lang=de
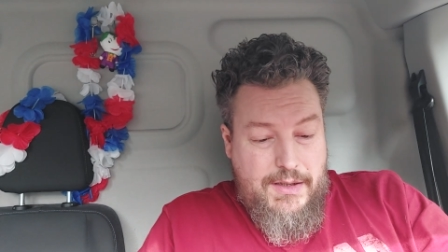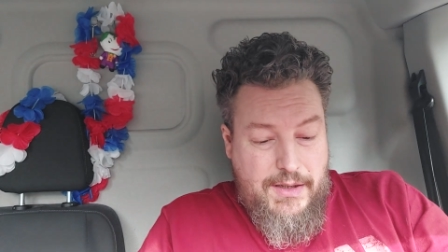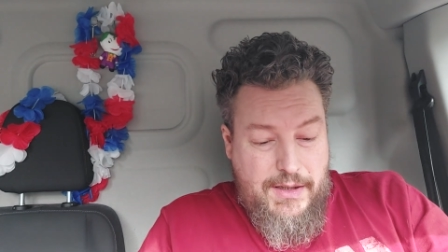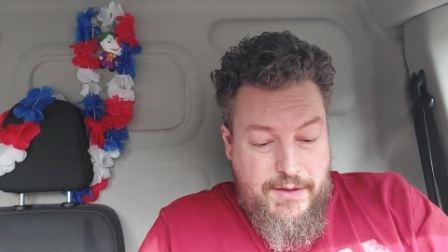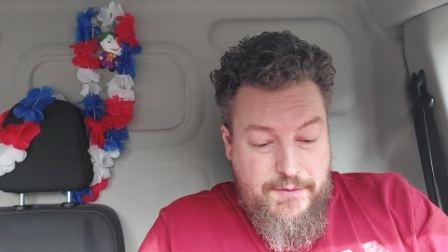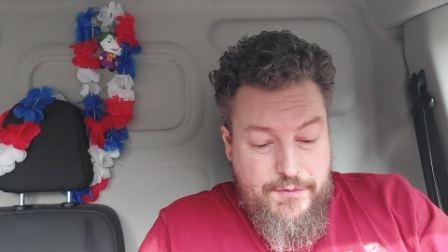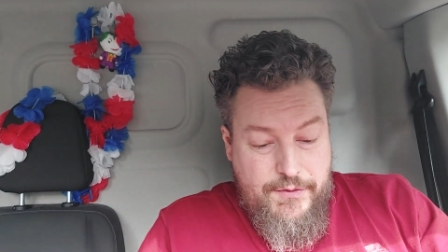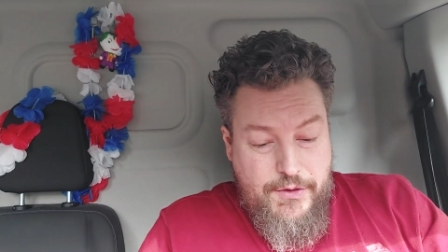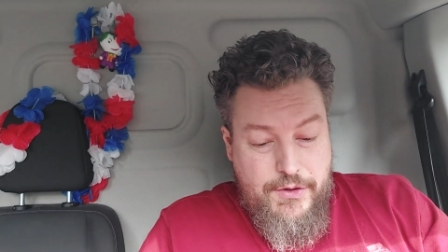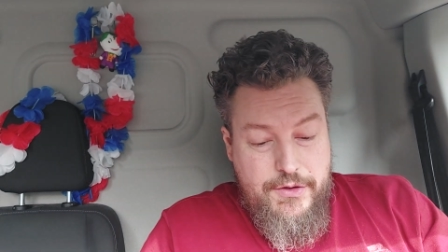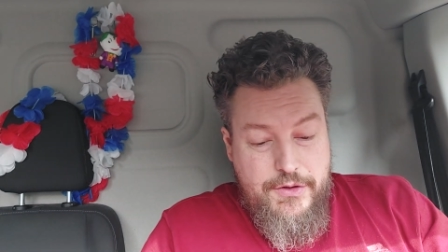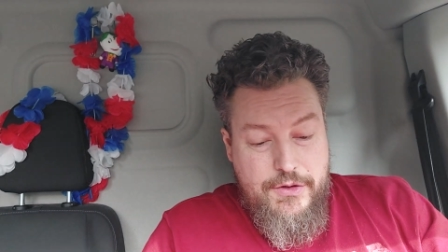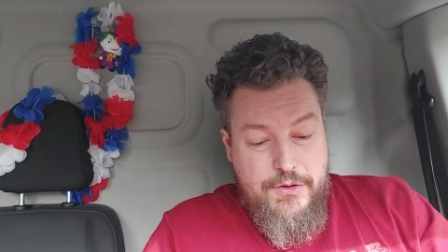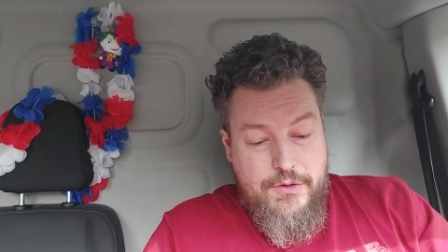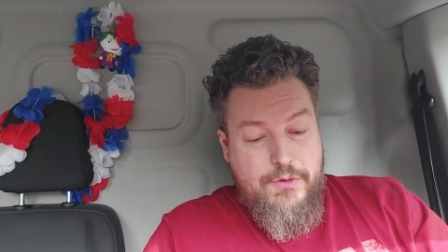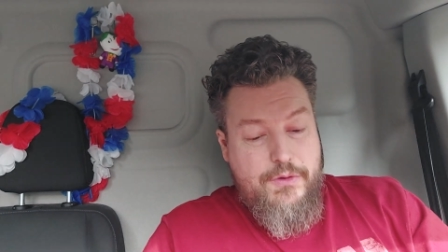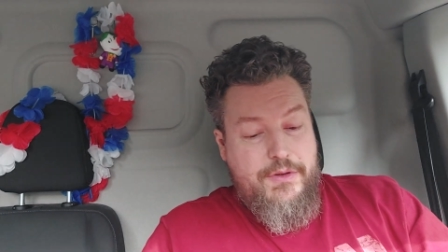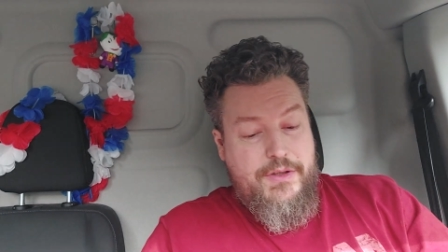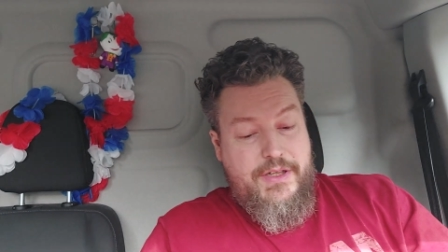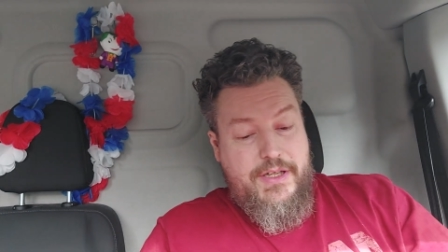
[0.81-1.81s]
Hi Freunde
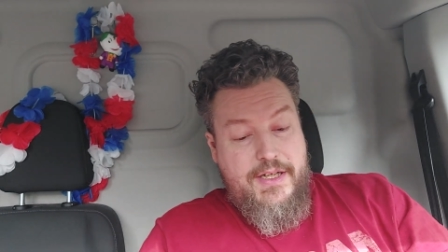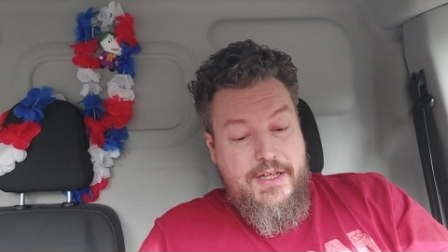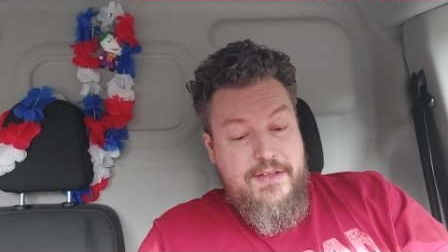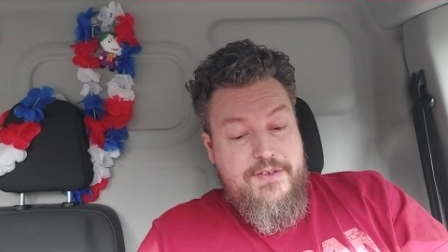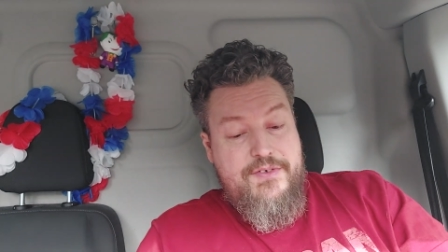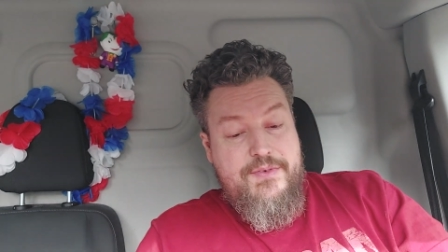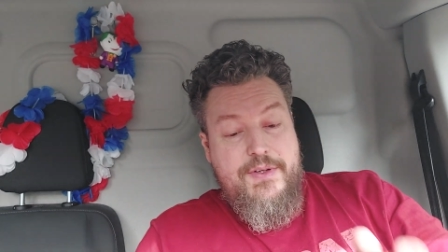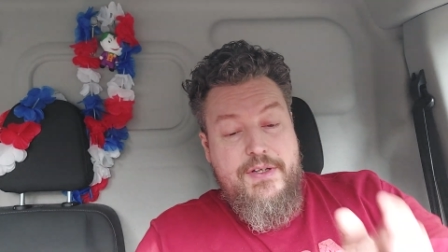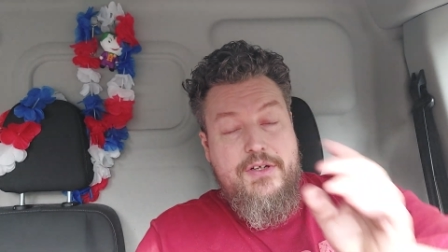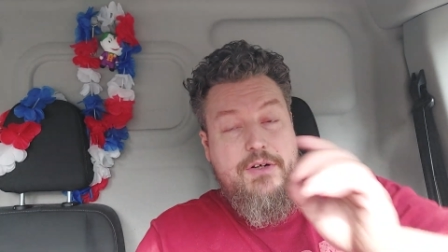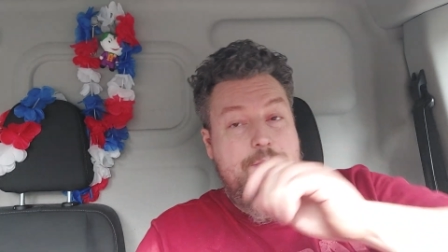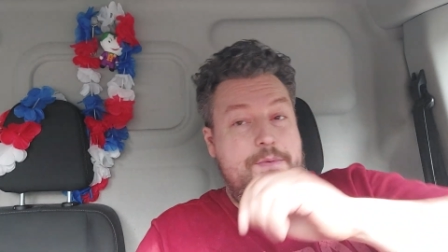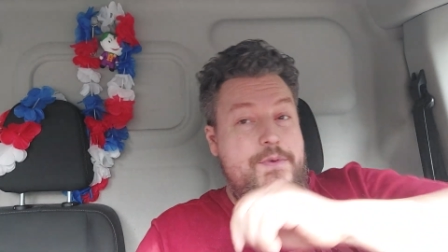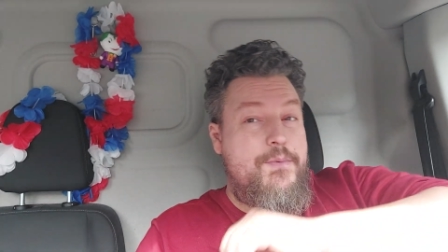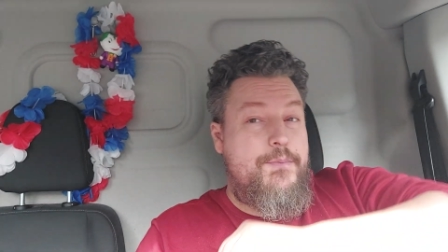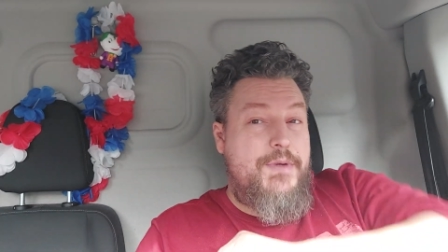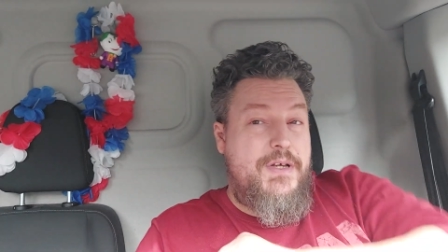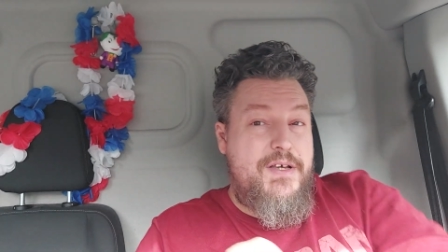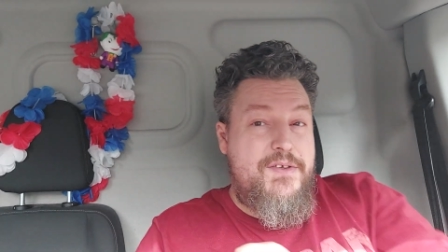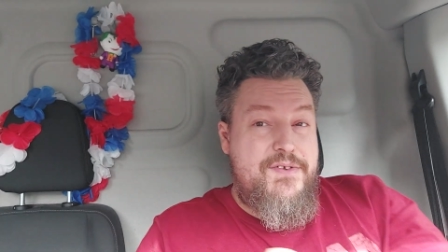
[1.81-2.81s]
und herzlich willkommen
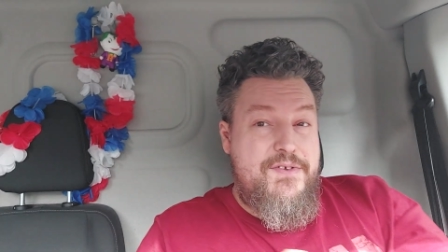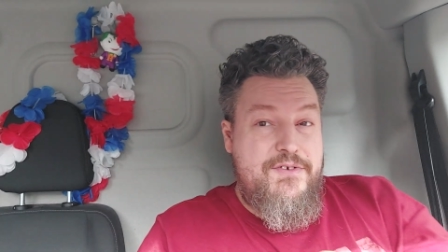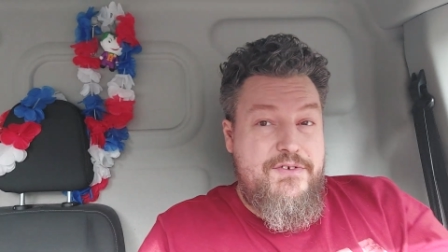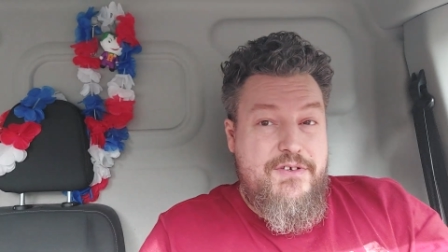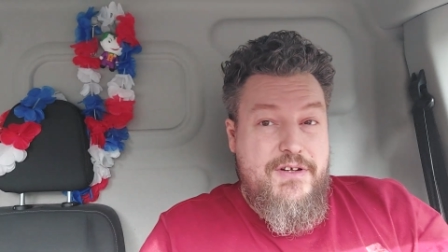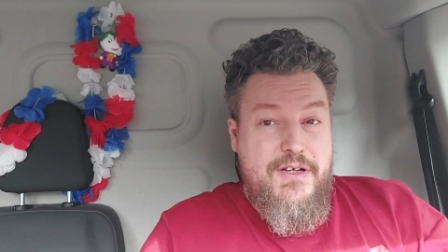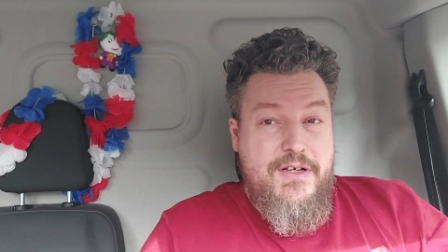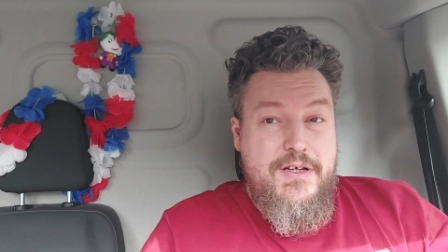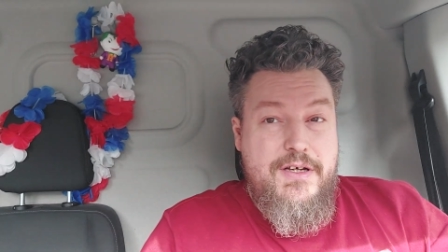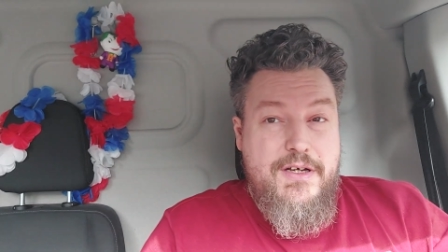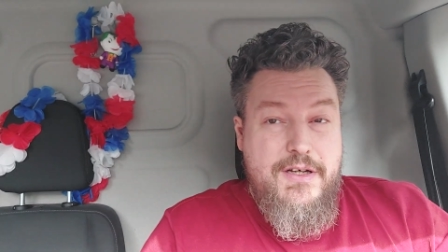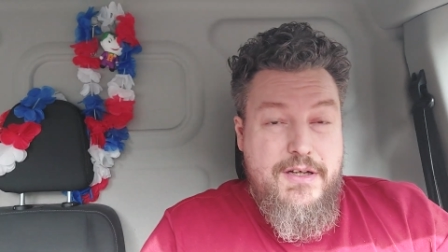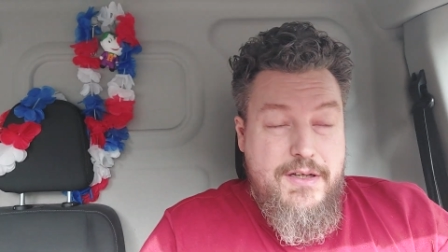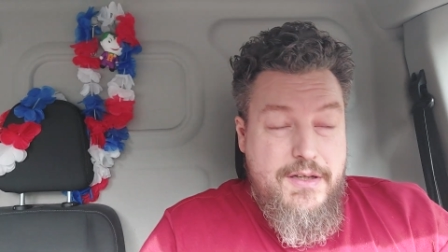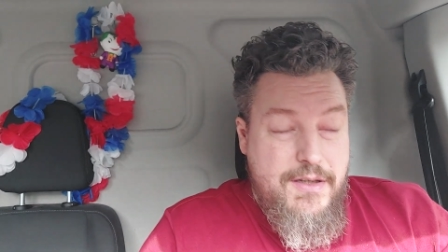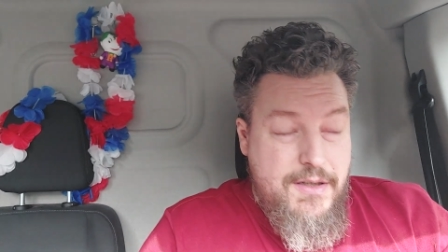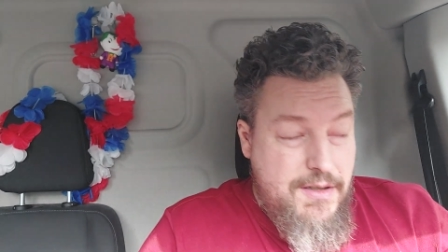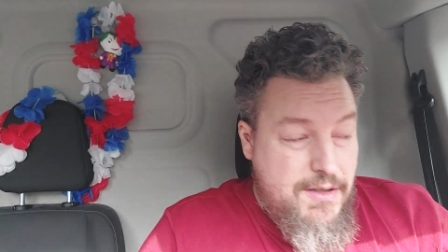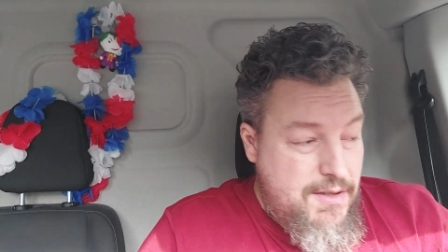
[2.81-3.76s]
zum nächsten äh,